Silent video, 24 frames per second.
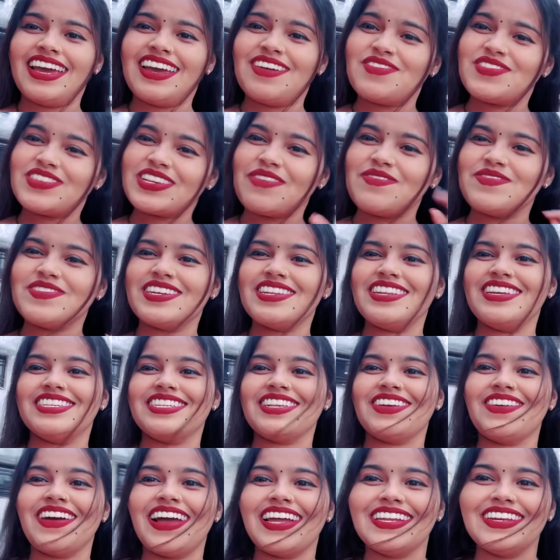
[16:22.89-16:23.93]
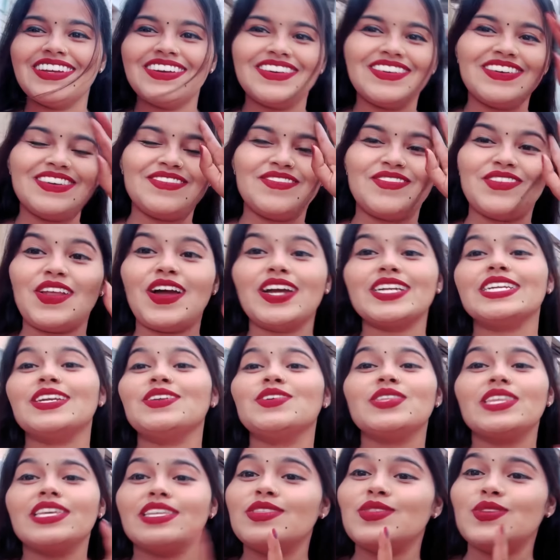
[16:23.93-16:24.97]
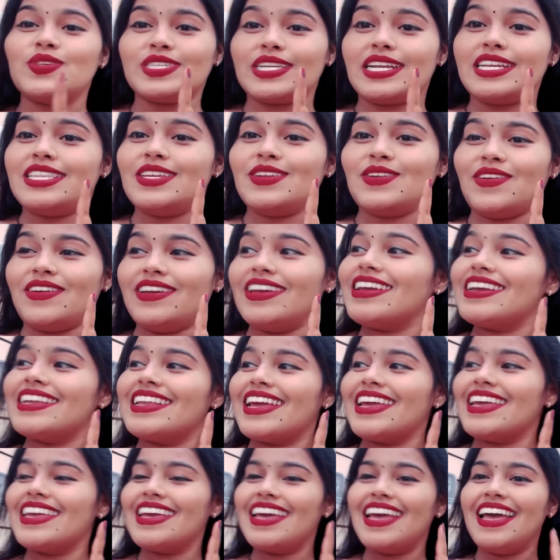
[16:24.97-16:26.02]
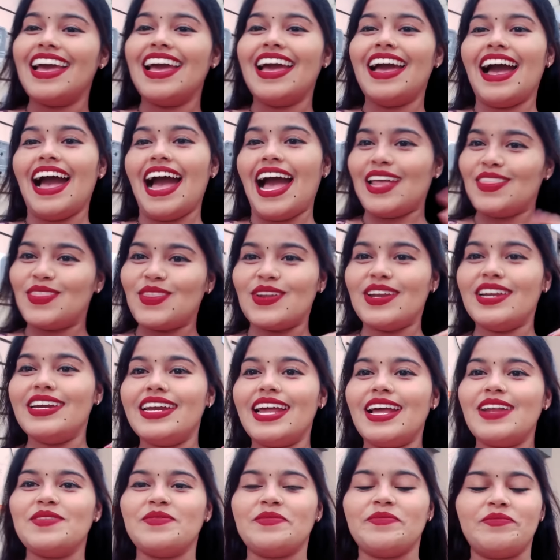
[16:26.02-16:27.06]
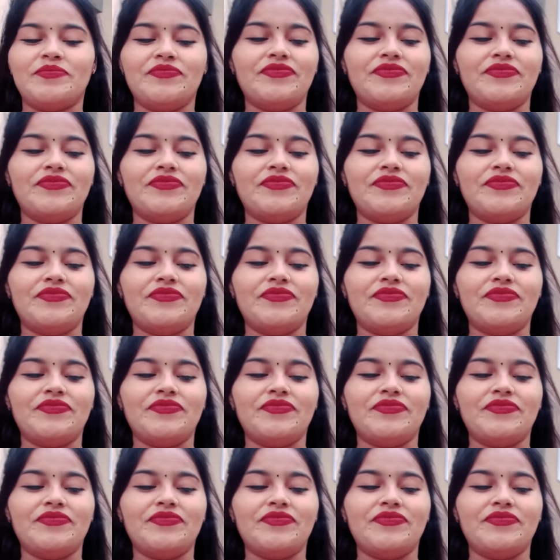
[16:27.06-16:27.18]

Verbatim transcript: अब समझे नहीं संगारी हो ब्लॉग डाल होते दिन हो ही कि नहीं हाँ। आज थोड़ी डाल